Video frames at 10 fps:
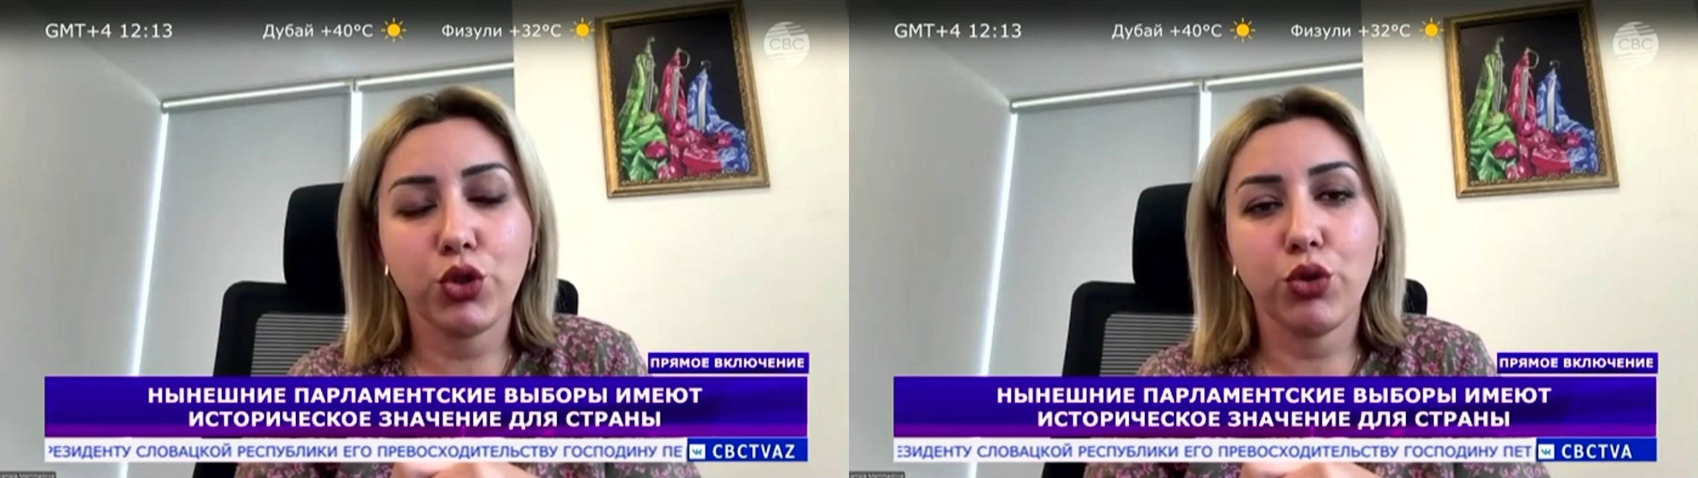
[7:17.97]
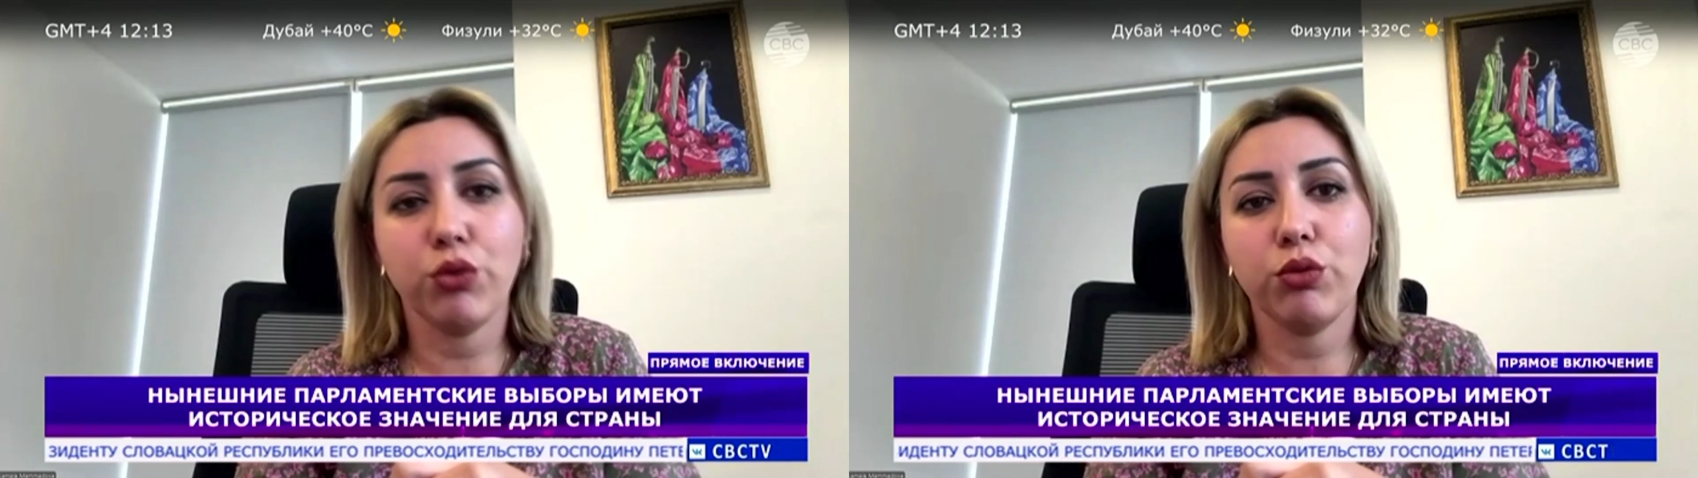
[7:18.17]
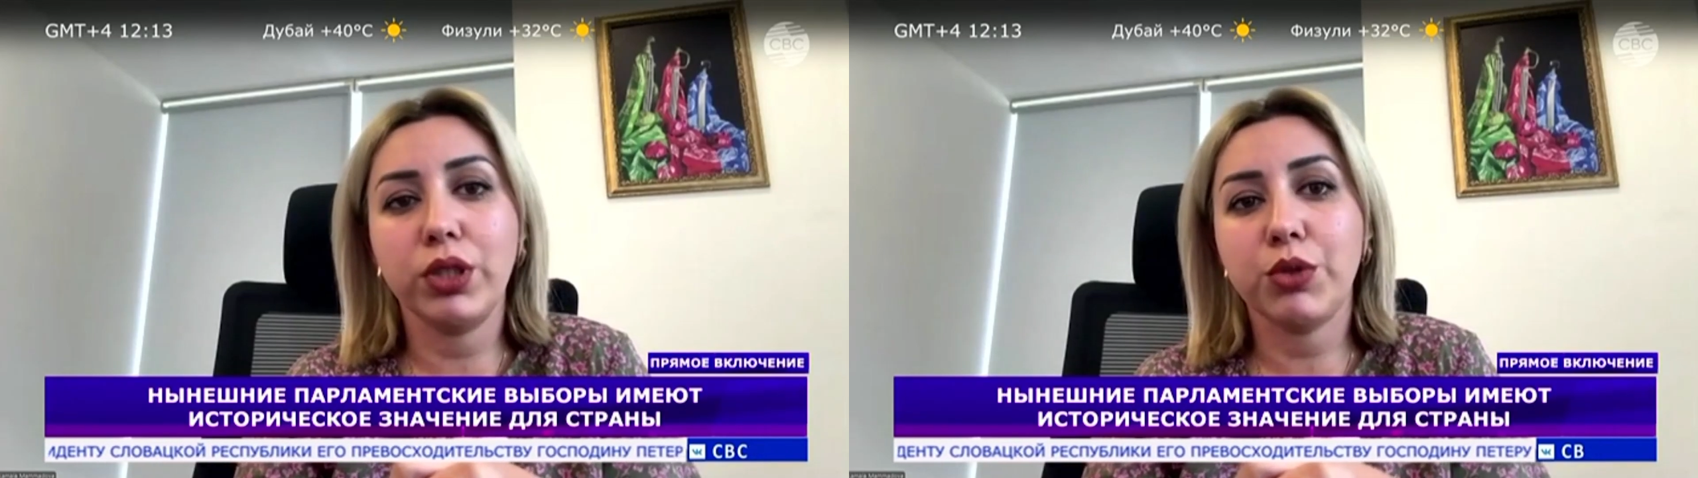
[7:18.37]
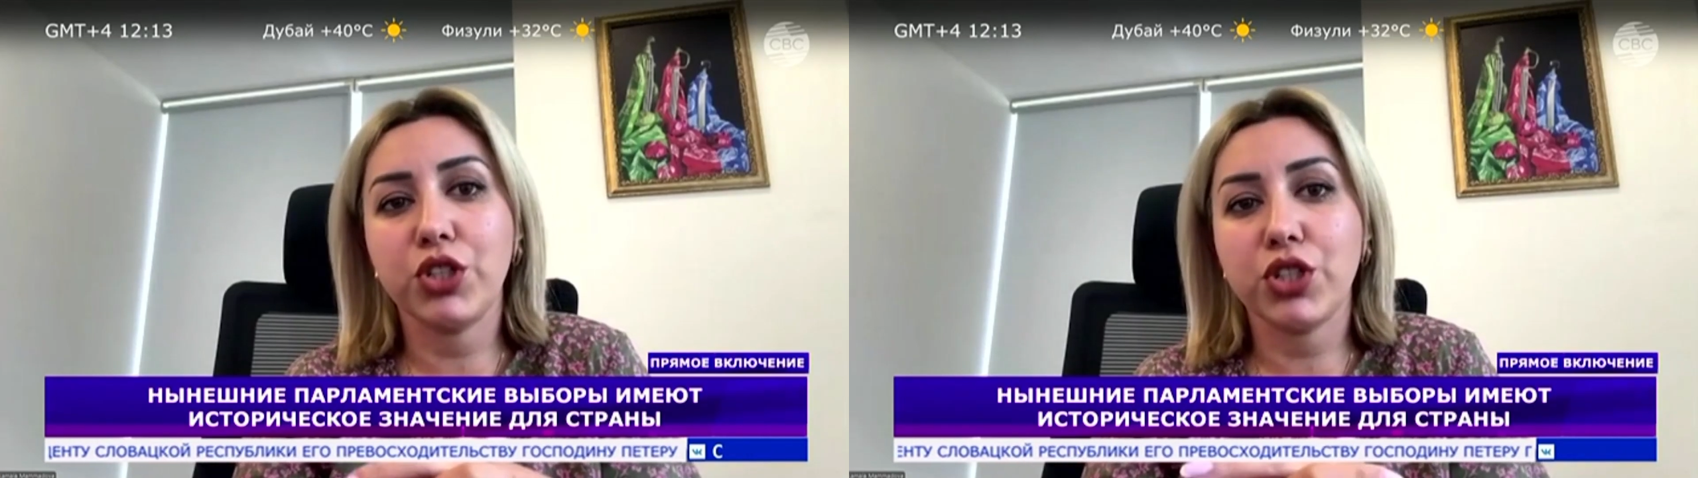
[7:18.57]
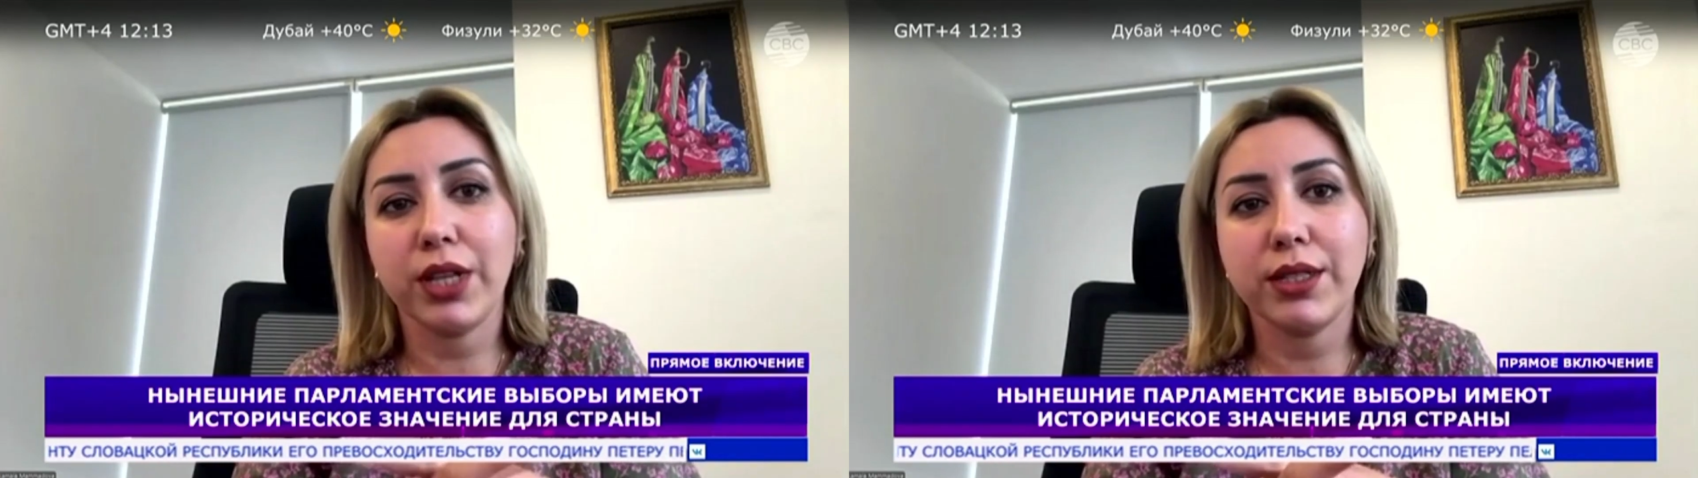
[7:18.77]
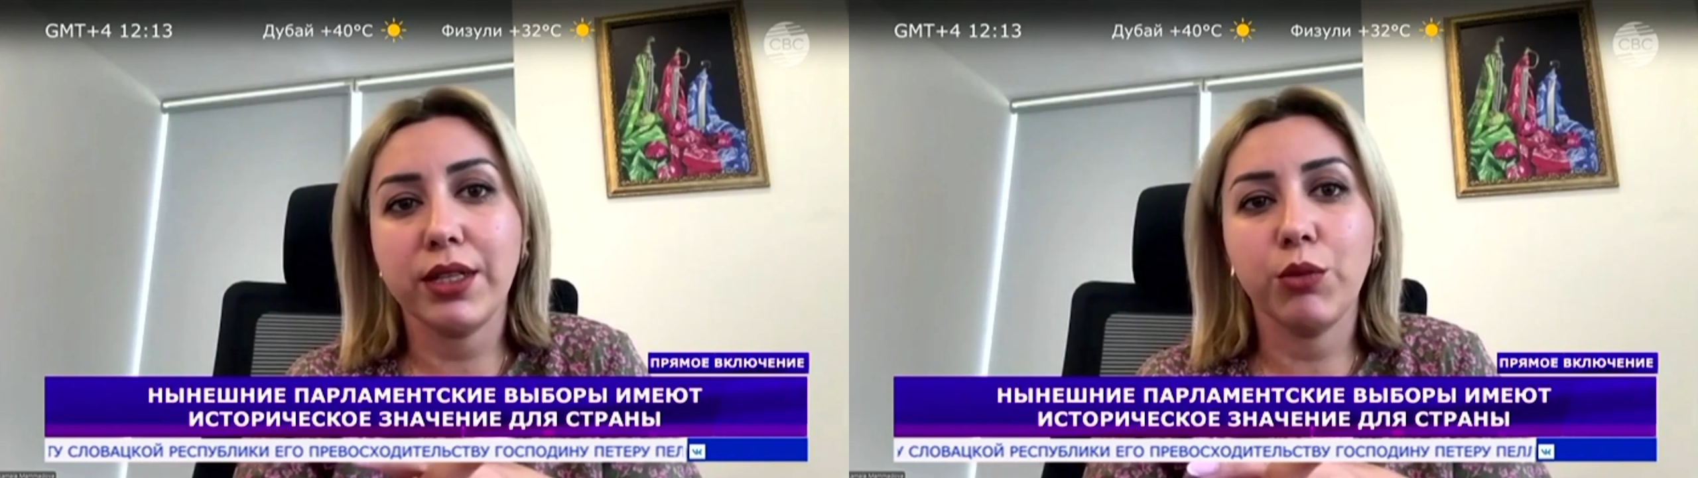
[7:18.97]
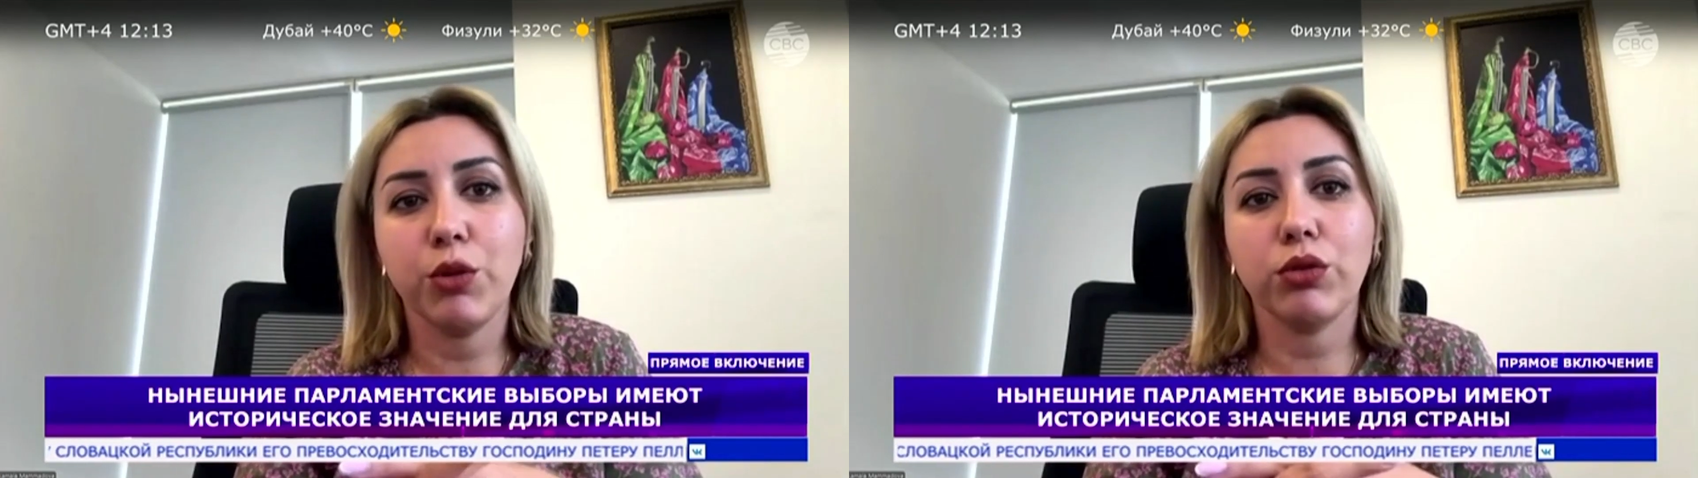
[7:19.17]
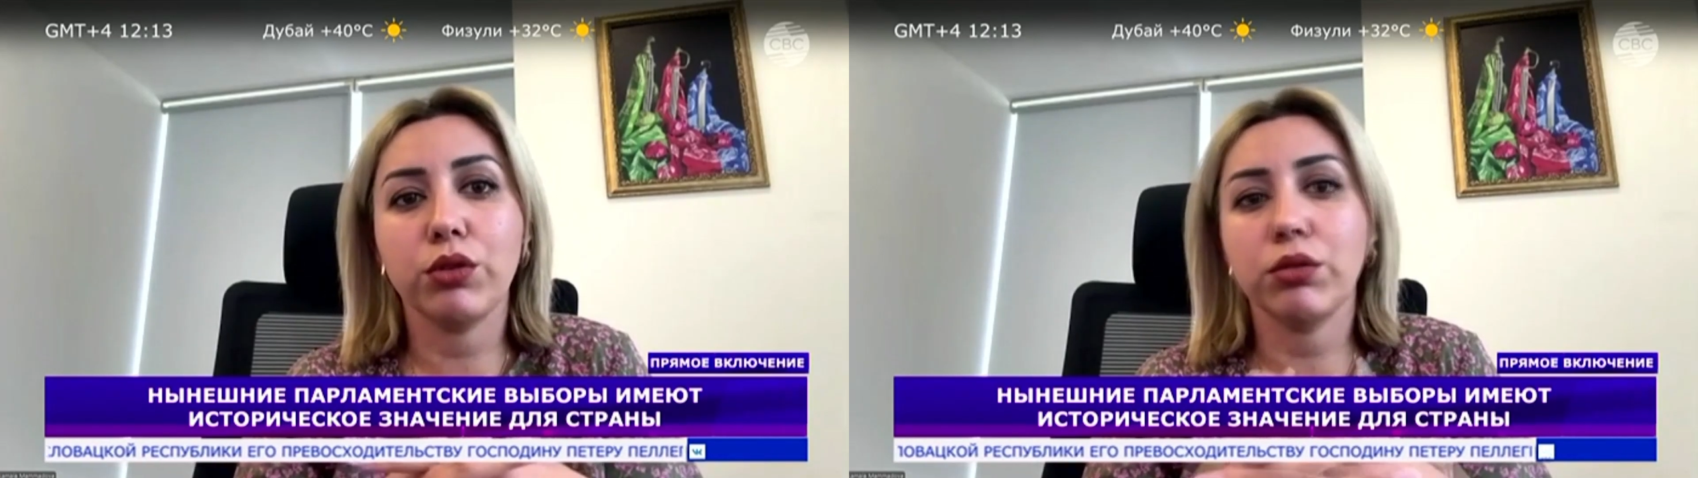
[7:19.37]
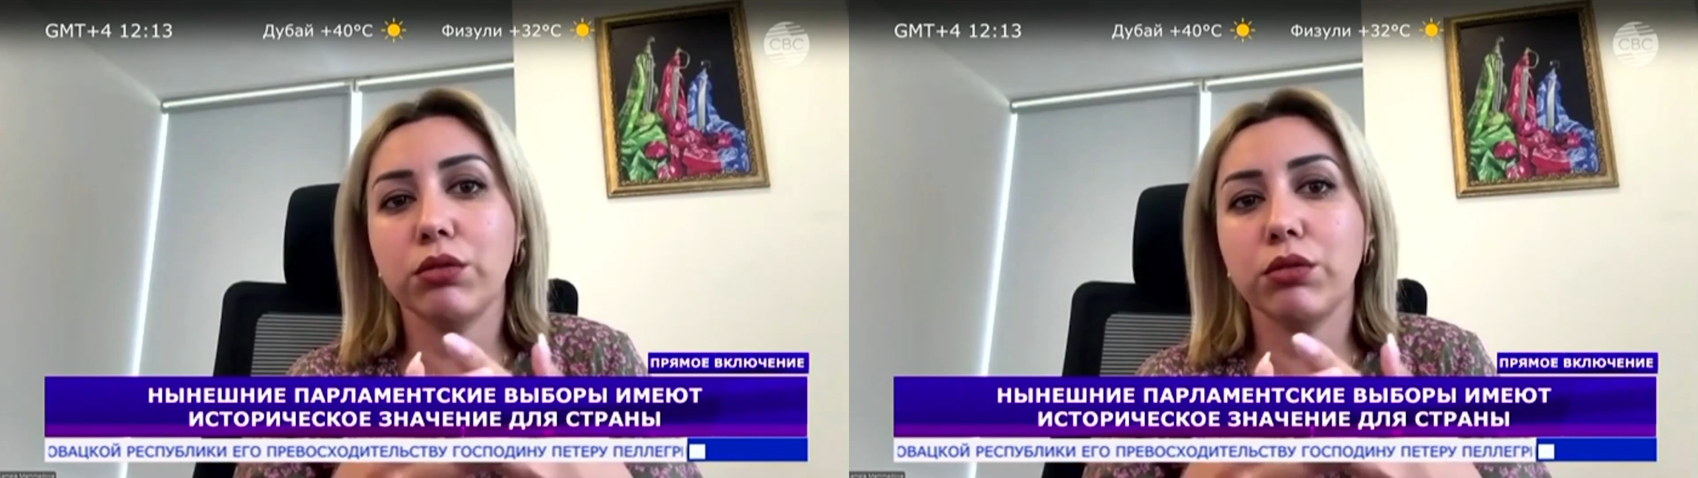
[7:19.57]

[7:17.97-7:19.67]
что недоброжелатели могут